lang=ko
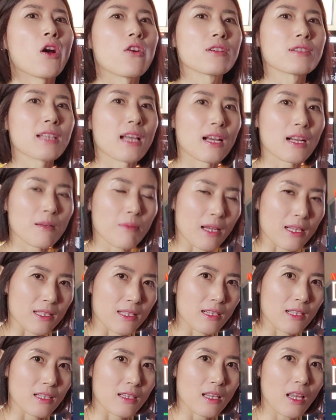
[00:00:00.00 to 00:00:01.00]
영상을
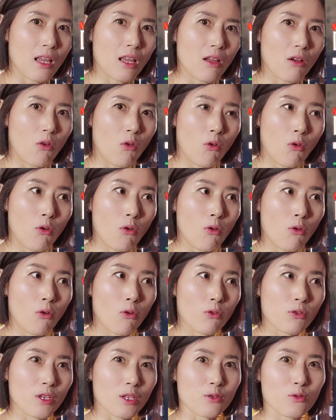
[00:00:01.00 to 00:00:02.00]
봤을 때 어?
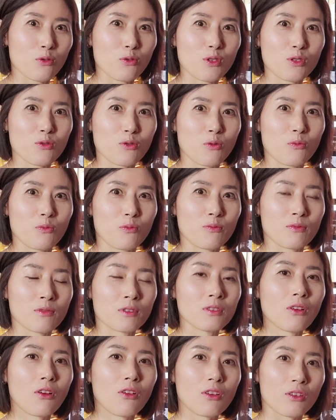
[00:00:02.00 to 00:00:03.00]
나 소리 좀
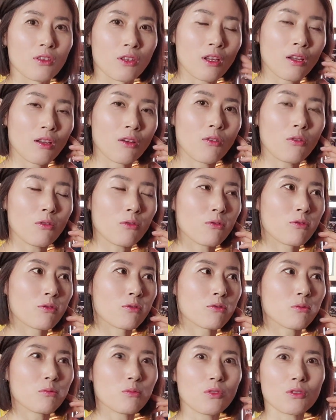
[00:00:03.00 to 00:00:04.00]
늘어있네? 어?
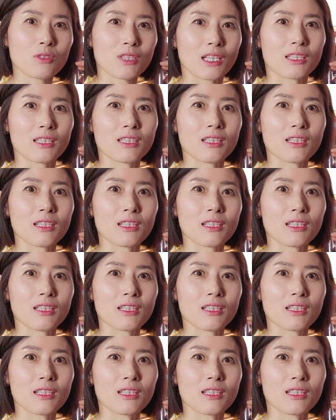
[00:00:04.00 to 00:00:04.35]
좀 더 잘